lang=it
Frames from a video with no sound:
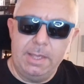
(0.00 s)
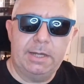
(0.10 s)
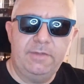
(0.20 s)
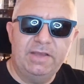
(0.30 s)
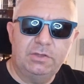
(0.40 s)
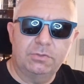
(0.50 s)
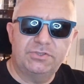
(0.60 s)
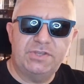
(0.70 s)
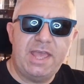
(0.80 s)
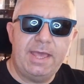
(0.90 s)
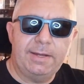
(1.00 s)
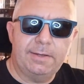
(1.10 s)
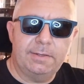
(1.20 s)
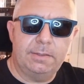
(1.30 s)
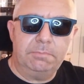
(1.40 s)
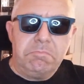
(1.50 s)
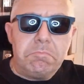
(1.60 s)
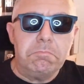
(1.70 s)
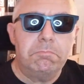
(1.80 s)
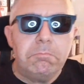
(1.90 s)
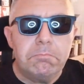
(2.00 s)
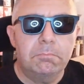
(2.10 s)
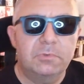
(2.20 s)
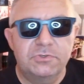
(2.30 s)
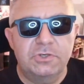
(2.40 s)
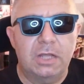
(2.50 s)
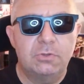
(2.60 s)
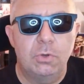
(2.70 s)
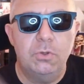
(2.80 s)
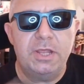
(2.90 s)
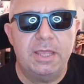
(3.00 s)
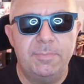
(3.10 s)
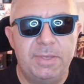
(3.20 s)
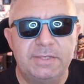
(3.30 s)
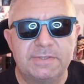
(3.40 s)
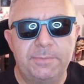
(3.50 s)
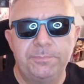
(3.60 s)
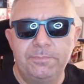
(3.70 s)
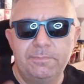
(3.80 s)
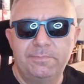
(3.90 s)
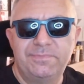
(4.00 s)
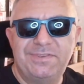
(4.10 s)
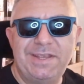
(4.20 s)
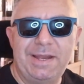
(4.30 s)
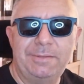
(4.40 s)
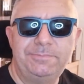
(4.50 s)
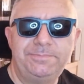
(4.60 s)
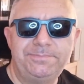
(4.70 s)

è arrivato Ser, scatolone che pesa. Sigla.